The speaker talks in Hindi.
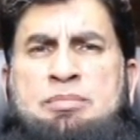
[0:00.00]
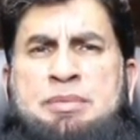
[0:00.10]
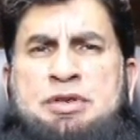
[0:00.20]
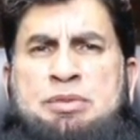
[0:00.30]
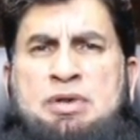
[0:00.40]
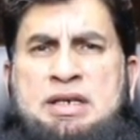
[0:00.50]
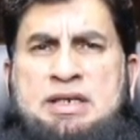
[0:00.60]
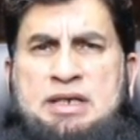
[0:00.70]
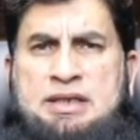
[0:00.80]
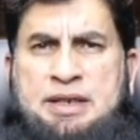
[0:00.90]
में भी शुमार
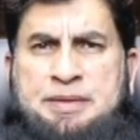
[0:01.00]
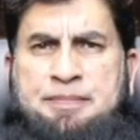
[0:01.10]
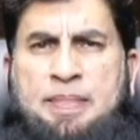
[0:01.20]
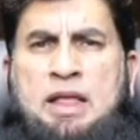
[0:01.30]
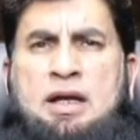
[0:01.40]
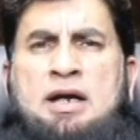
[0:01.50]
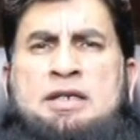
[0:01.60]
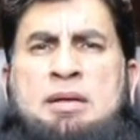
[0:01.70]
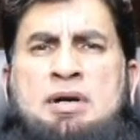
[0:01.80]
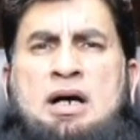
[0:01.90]
किया जाता
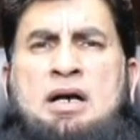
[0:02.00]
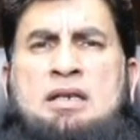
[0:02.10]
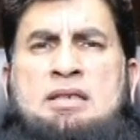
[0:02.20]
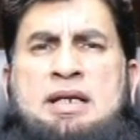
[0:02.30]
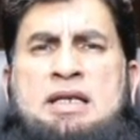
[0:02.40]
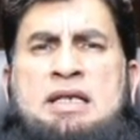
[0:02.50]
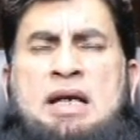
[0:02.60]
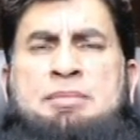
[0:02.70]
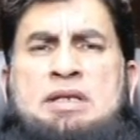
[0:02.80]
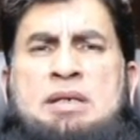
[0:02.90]
है जहाँ अगर
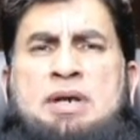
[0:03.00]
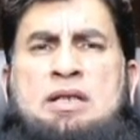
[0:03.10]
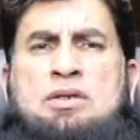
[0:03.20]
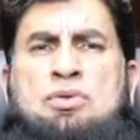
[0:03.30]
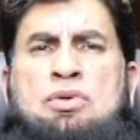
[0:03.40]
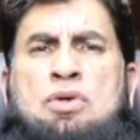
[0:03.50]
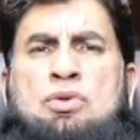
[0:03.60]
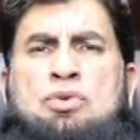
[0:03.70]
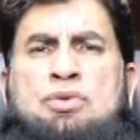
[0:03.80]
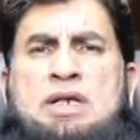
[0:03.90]
तारीखी अहमियत की बात
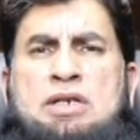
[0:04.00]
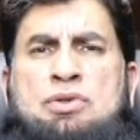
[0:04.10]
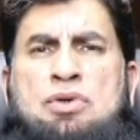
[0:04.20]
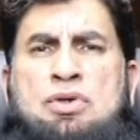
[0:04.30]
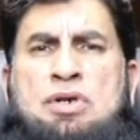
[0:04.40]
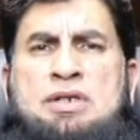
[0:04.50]
करूँ तो दुनिया की जो